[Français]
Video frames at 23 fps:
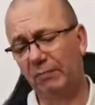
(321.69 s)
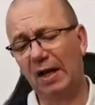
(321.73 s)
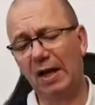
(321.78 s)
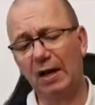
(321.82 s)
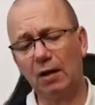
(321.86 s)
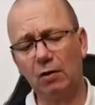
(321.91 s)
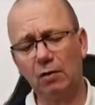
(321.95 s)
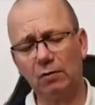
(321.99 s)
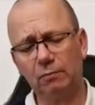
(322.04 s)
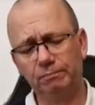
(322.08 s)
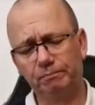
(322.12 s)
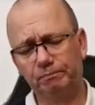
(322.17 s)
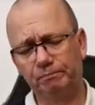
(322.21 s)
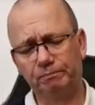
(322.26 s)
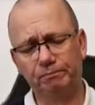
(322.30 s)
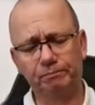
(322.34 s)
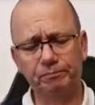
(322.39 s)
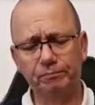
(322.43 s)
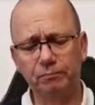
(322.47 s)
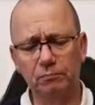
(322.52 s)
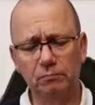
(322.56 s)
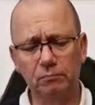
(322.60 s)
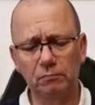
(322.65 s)
Alors,
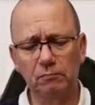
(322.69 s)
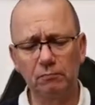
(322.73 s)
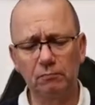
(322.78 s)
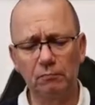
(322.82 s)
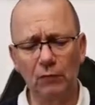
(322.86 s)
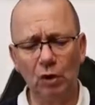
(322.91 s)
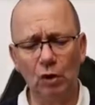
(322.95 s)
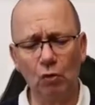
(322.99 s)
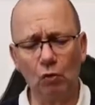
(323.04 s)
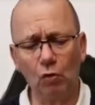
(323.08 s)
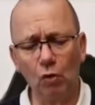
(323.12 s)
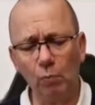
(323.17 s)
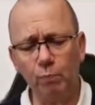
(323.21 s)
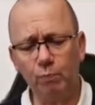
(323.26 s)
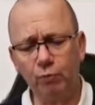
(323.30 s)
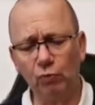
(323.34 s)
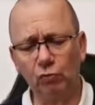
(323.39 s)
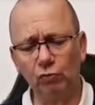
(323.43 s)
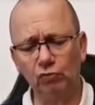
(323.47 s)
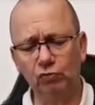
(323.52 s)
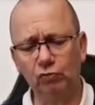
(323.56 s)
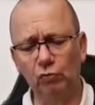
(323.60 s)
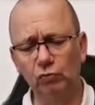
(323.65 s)

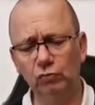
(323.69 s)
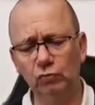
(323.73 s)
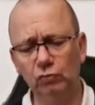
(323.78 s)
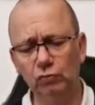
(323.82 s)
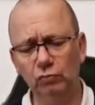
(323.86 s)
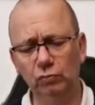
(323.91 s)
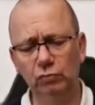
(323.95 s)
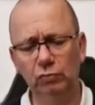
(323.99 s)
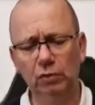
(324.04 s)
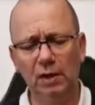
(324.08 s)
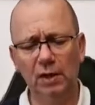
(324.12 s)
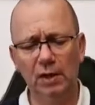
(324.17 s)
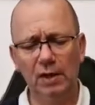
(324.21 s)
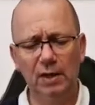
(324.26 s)
replongeons-nous,